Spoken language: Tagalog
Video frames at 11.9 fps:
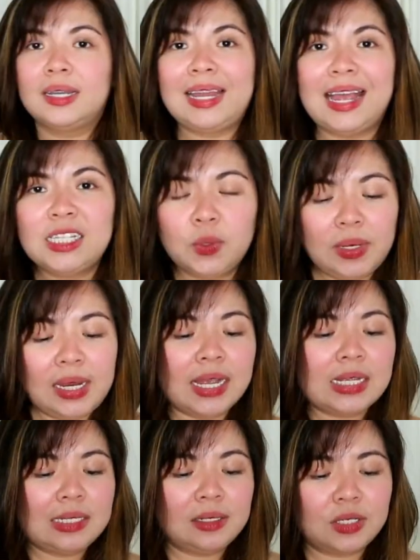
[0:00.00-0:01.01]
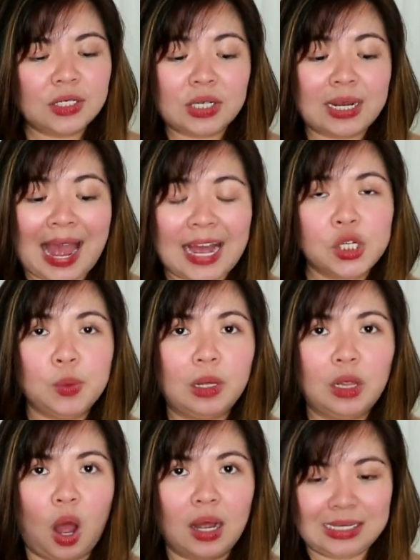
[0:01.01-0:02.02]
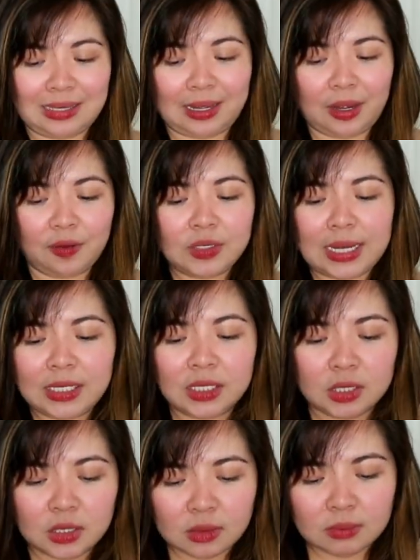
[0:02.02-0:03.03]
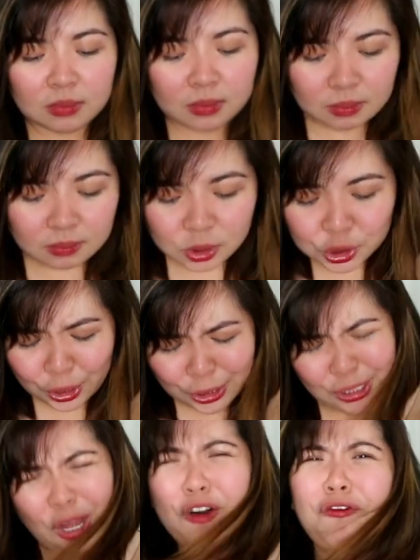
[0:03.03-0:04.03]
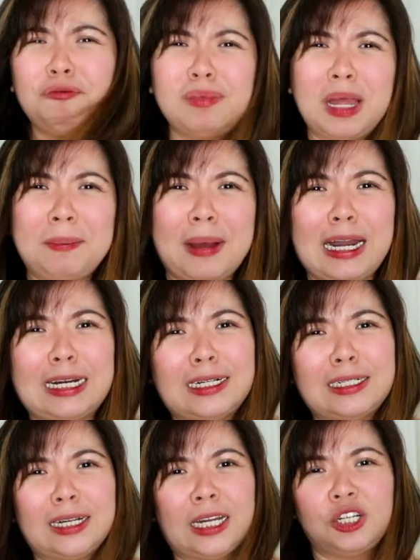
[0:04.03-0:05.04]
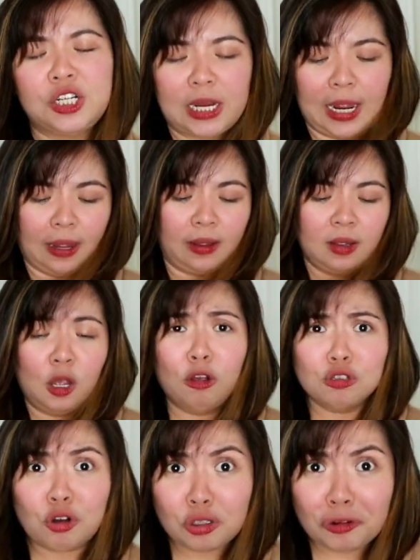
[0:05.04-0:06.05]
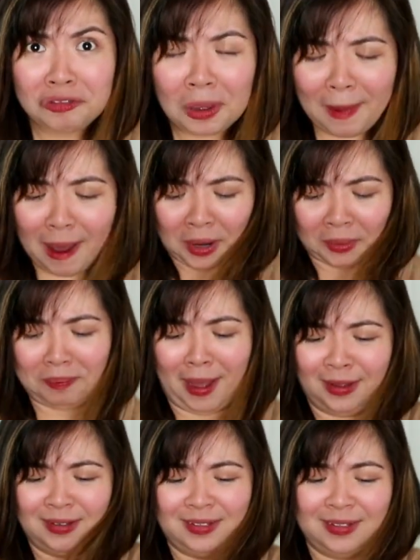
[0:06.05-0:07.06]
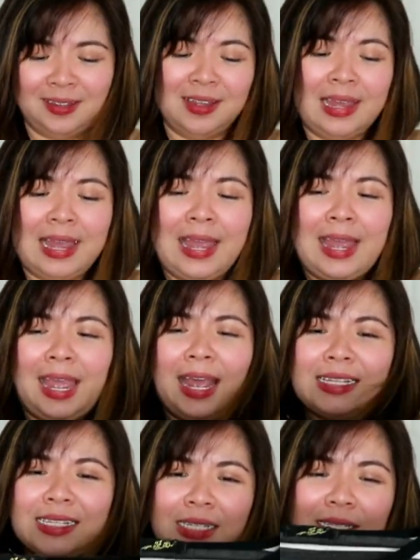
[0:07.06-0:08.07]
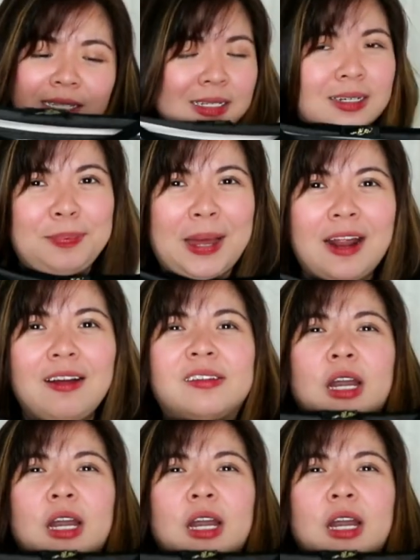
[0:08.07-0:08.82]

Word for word: Next one is just a casual long sleeves. It's sort of na parang, ano siya eh. Sort of na parang. It's parang